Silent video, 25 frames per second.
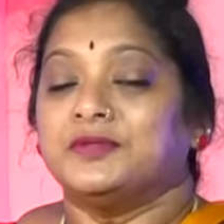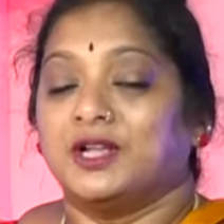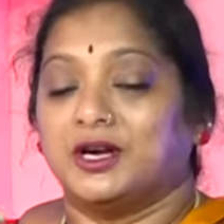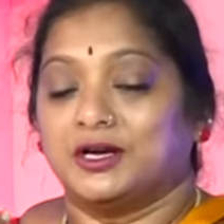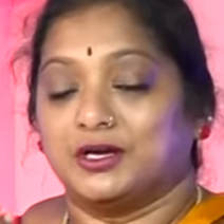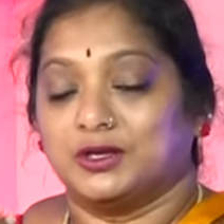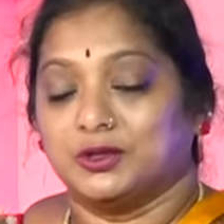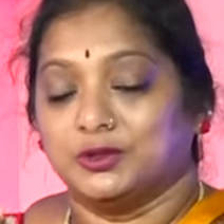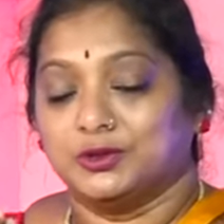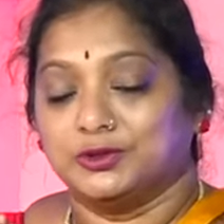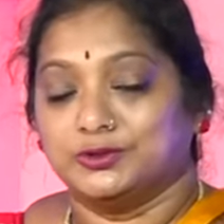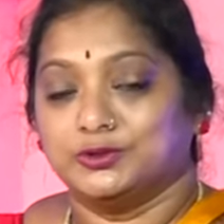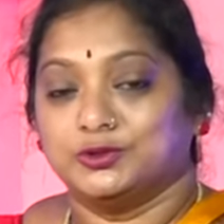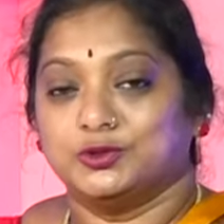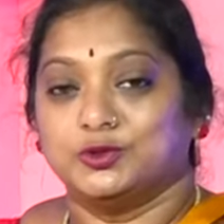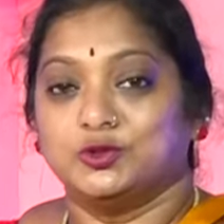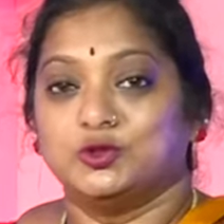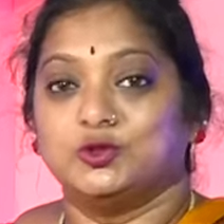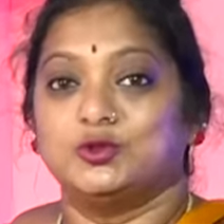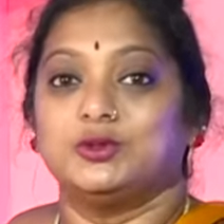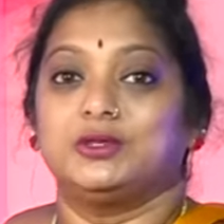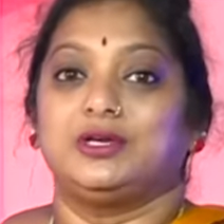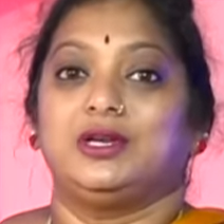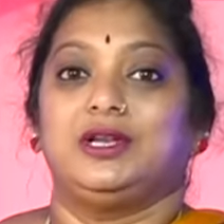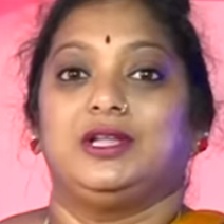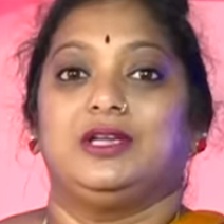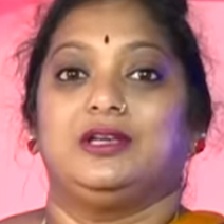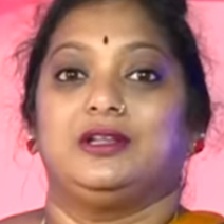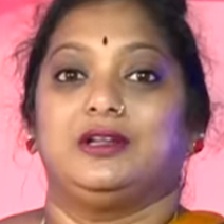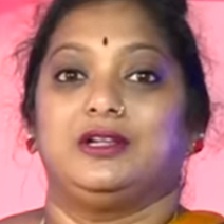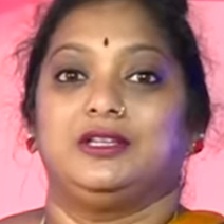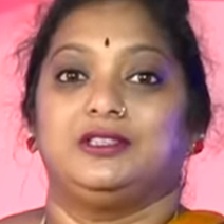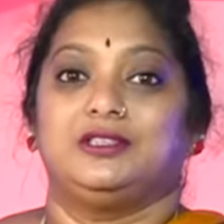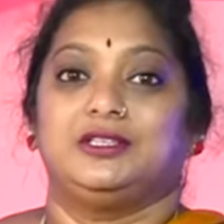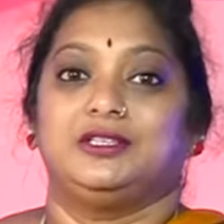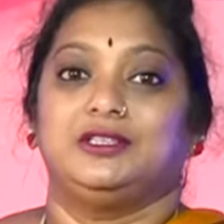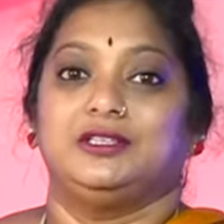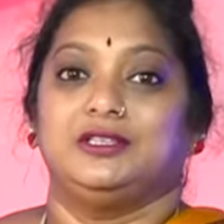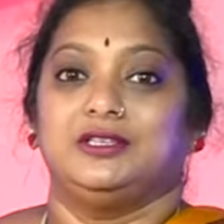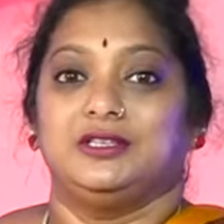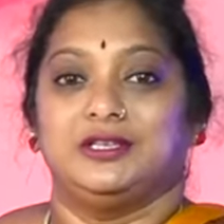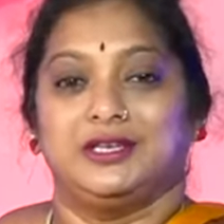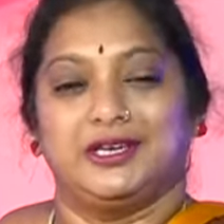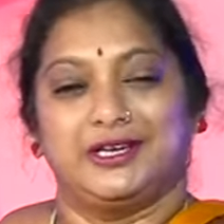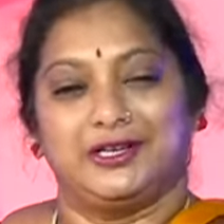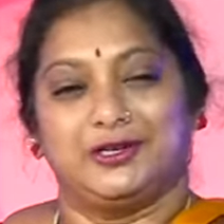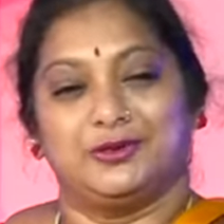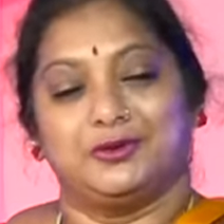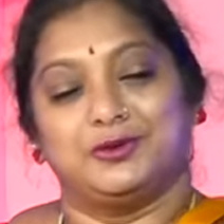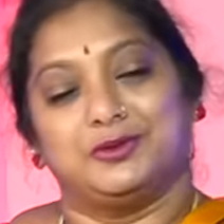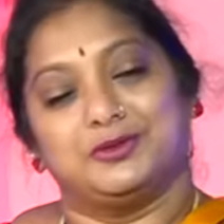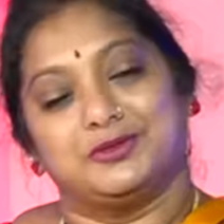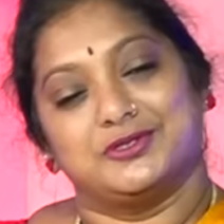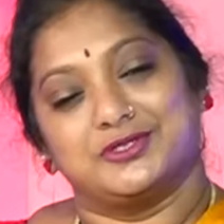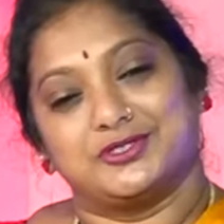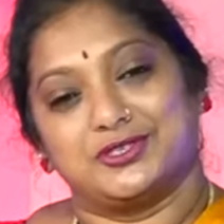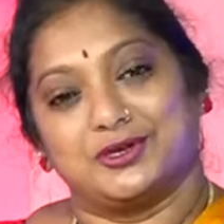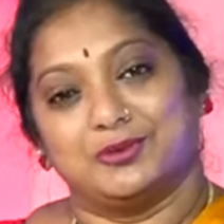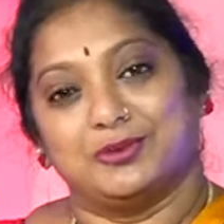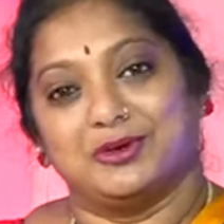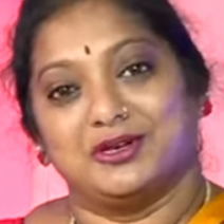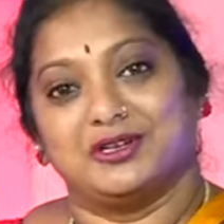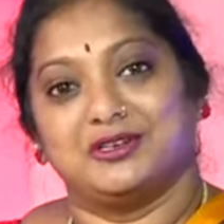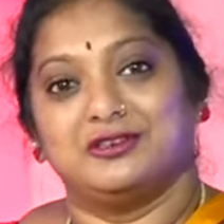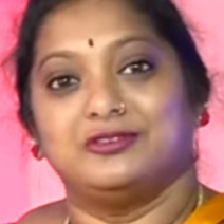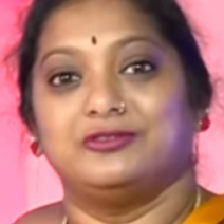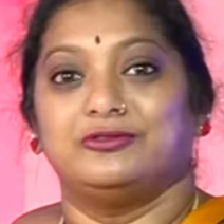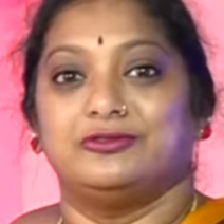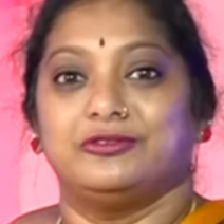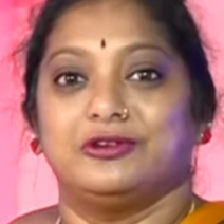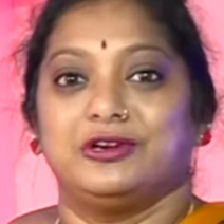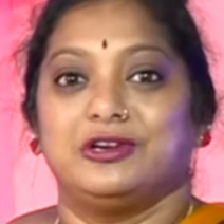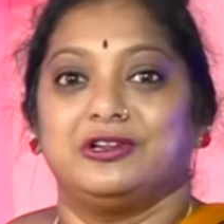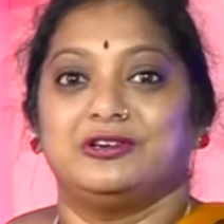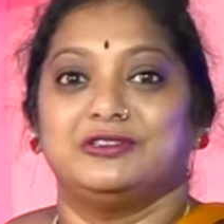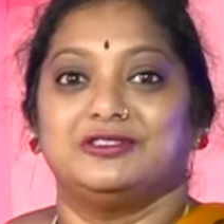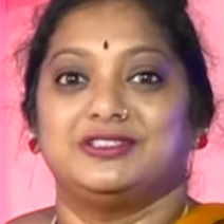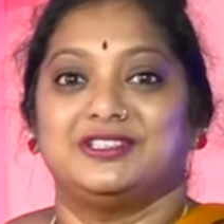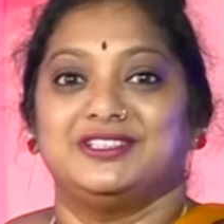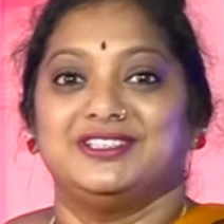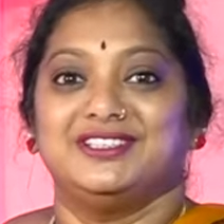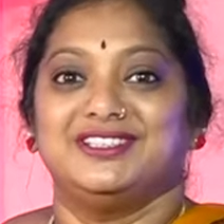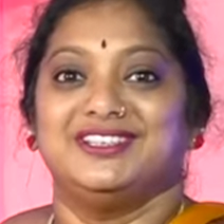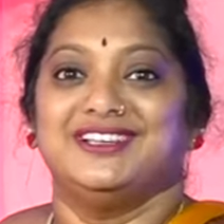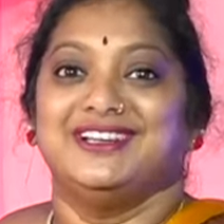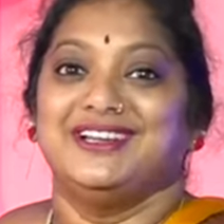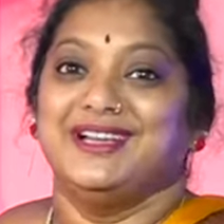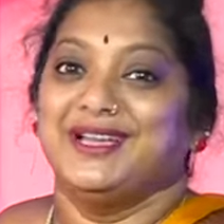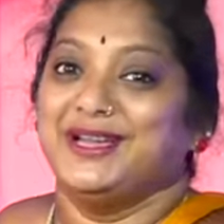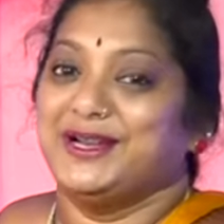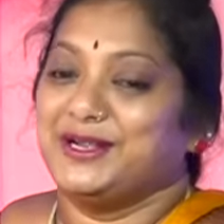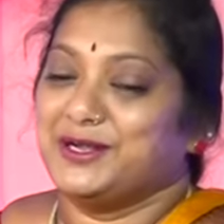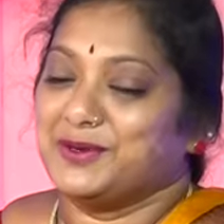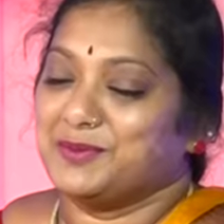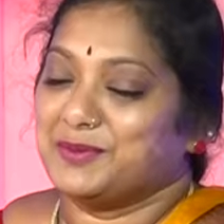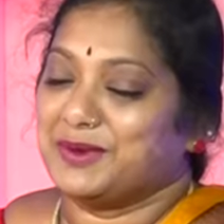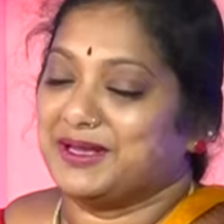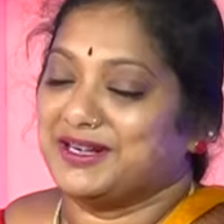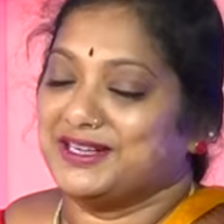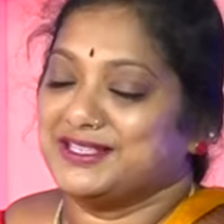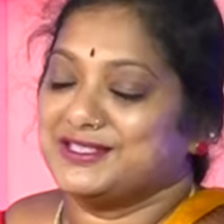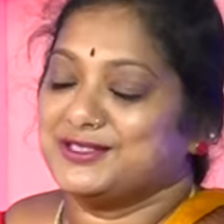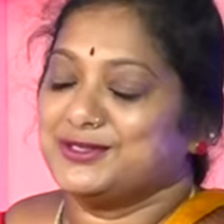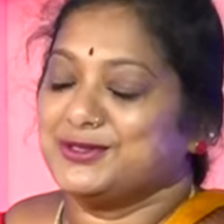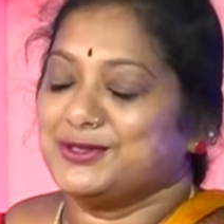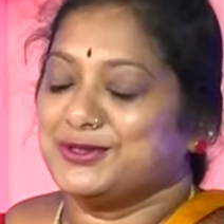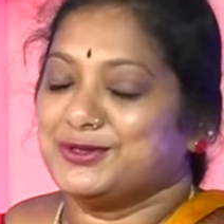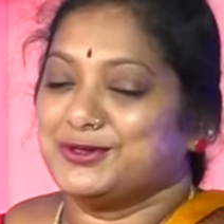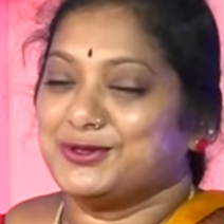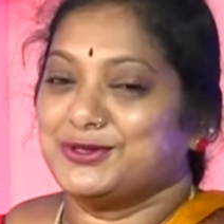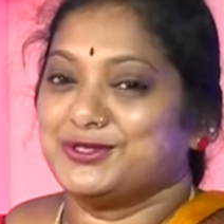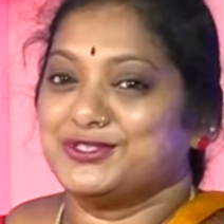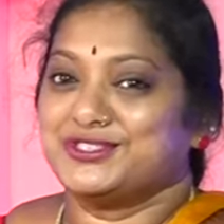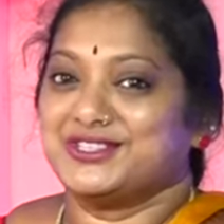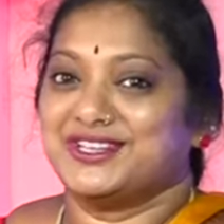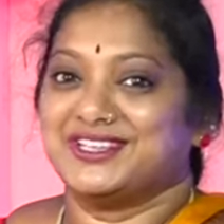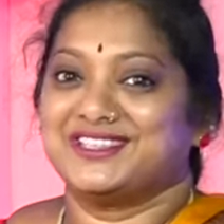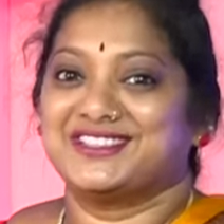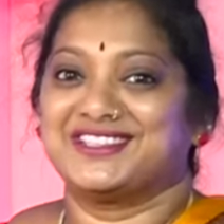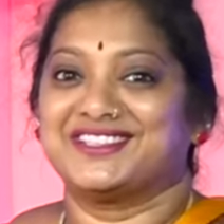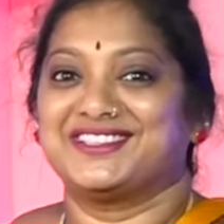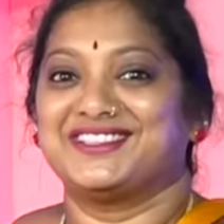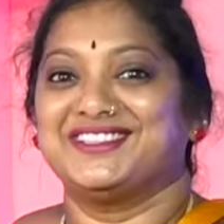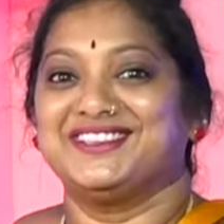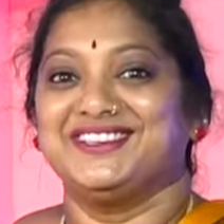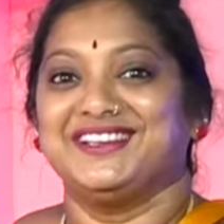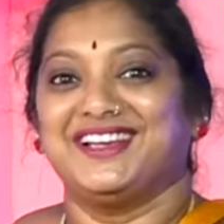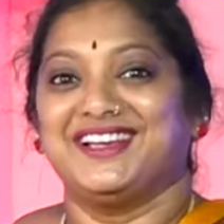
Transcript: అటు గొంతు క్లియర్ అవుతుంది ఇటు స్టమక్ ఫుల్ అవుతుంది ఇటు మనసు ఖుషి అవుతుంది